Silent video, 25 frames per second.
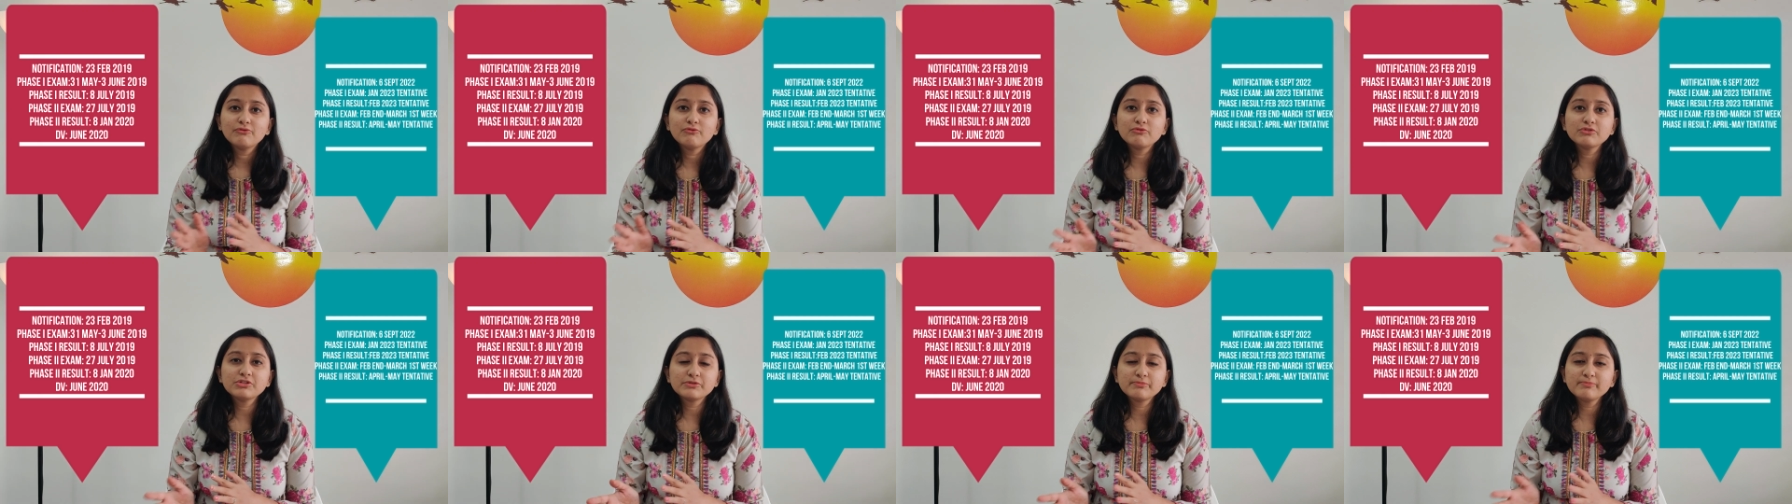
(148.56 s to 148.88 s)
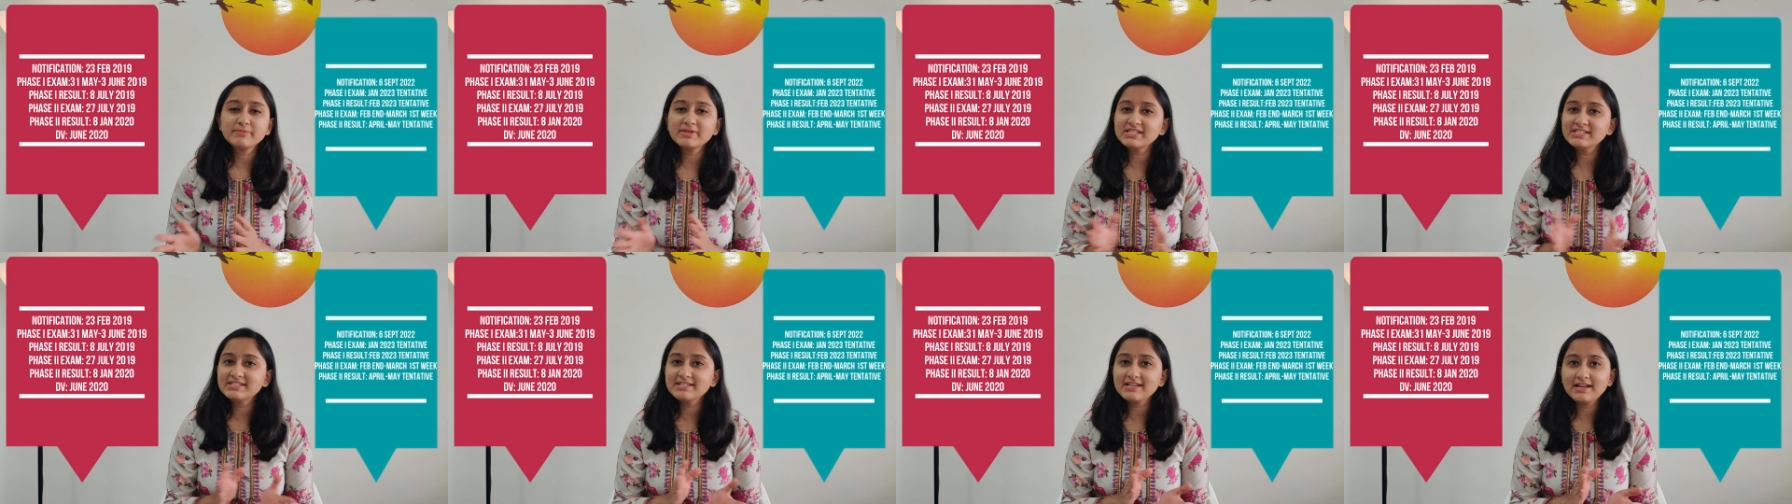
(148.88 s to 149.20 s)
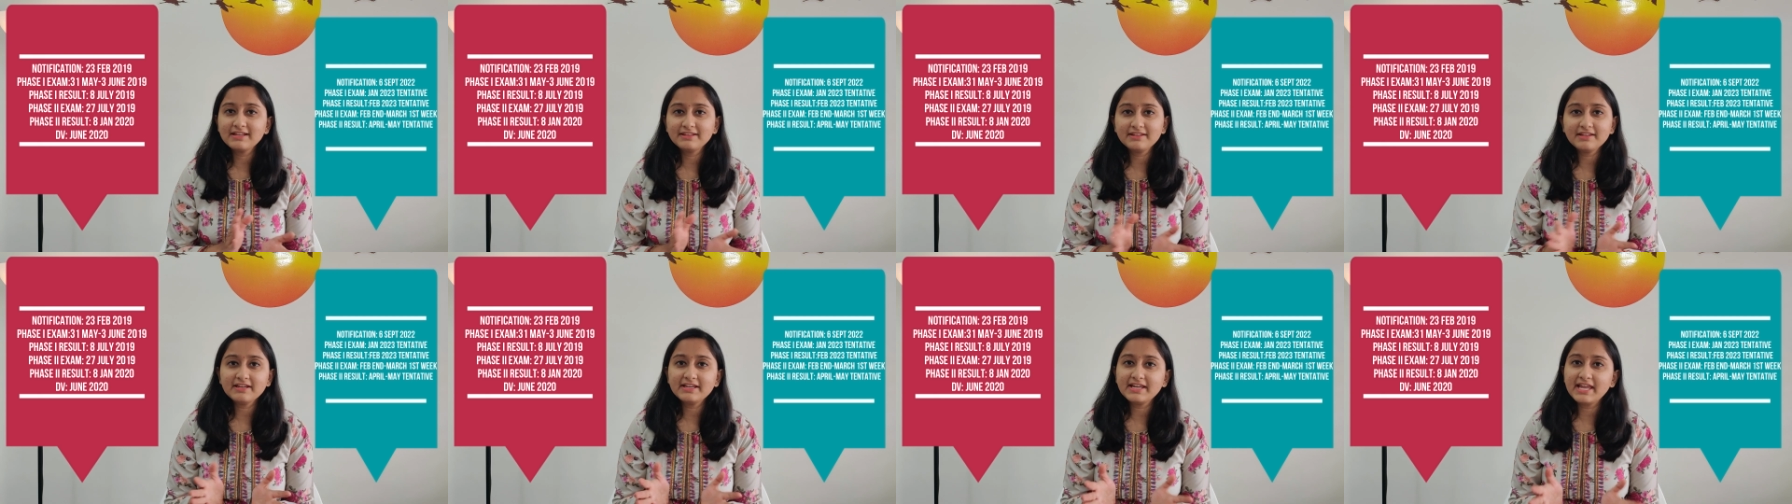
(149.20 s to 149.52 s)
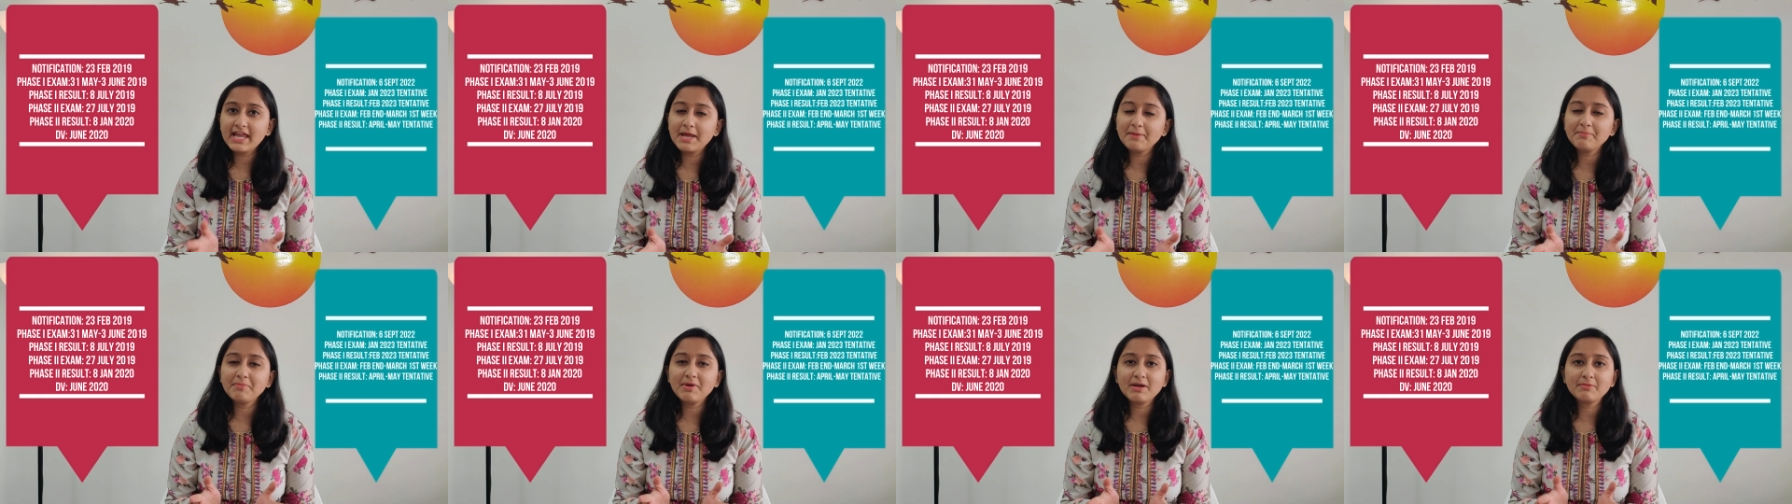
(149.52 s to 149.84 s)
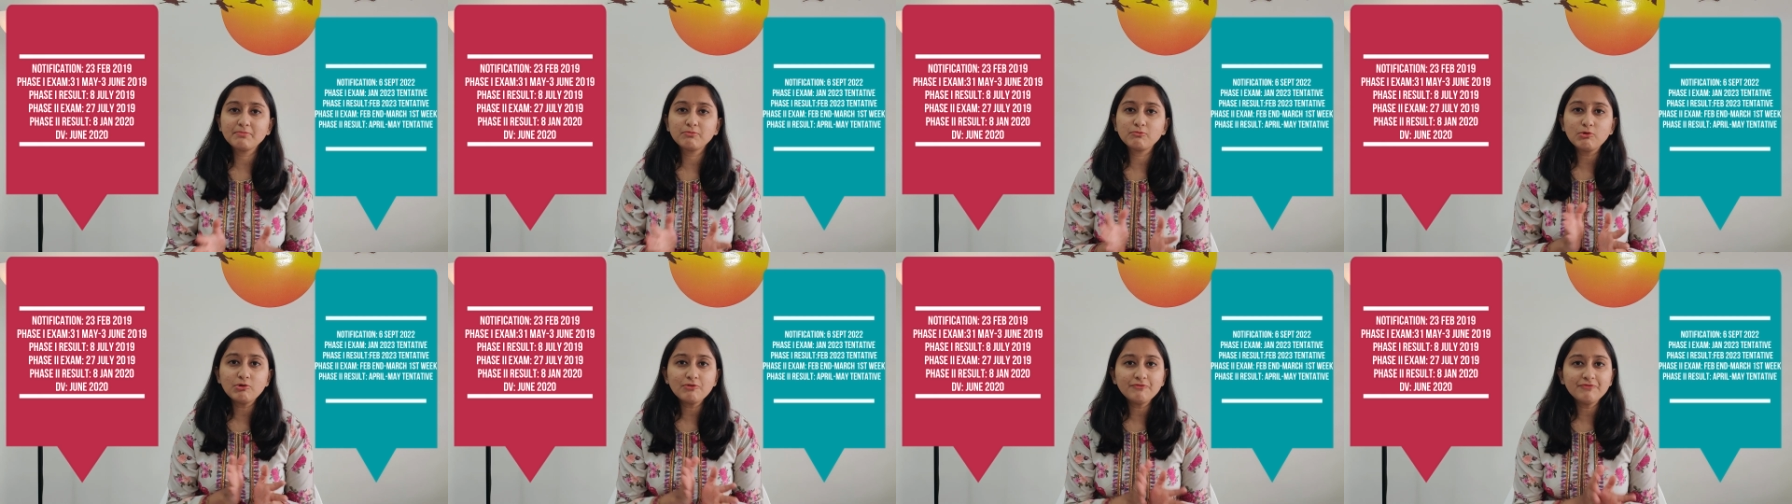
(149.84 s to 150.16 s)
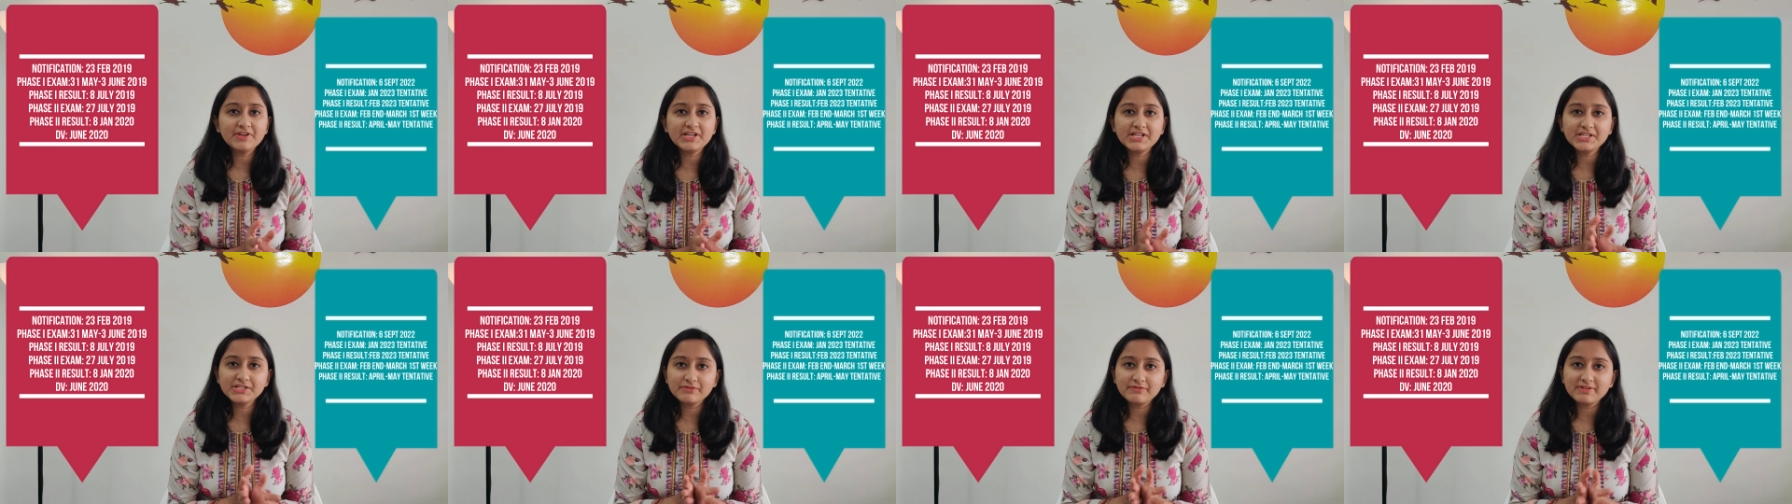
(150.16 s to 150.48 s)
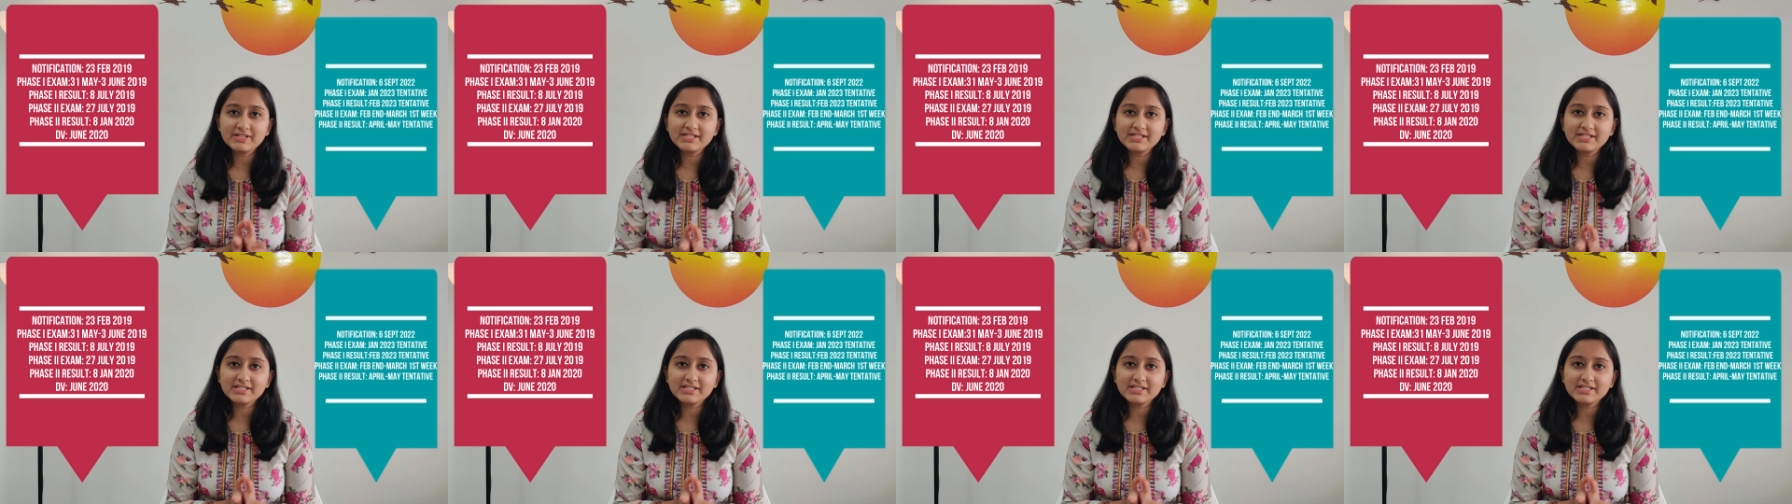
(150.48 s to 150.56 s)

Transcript: उसमें ज्यादा गैप आपको फेज